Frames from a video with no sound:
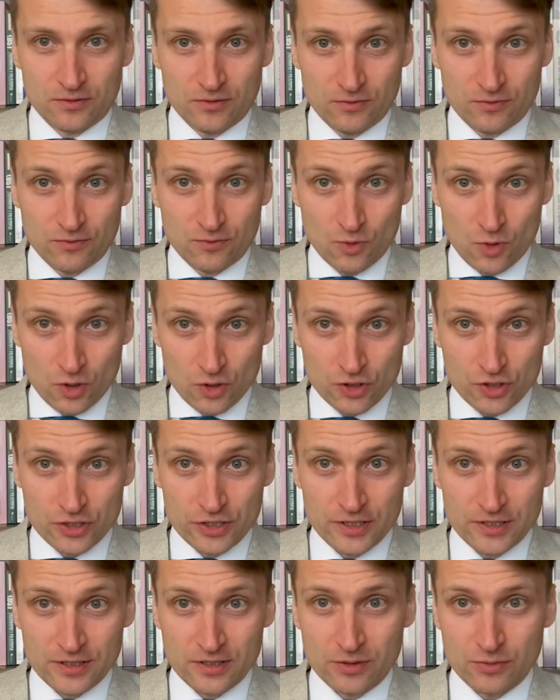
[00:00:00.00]

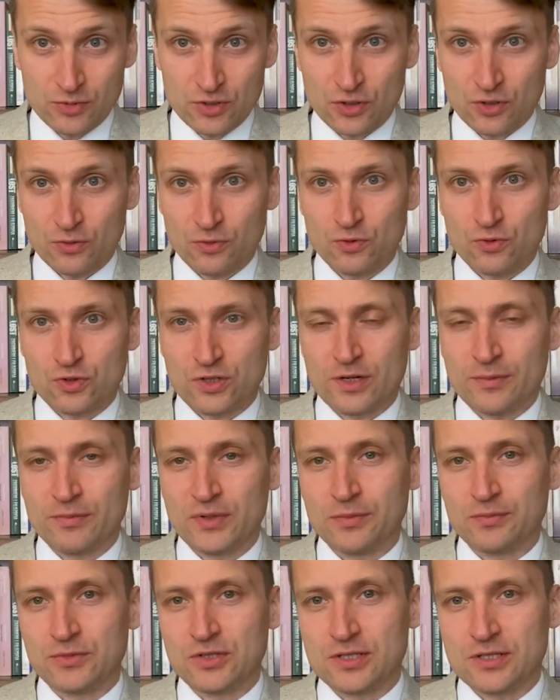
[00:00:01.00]
włącznie z tym, co robił
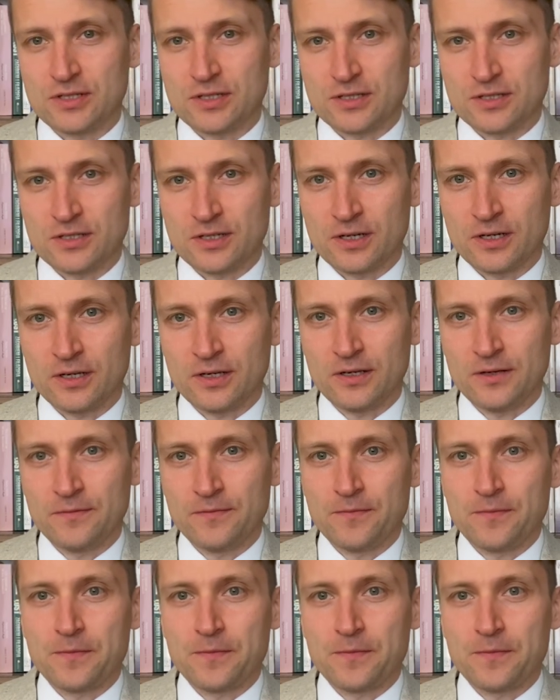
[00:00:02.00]
Jean-Baptiste Say,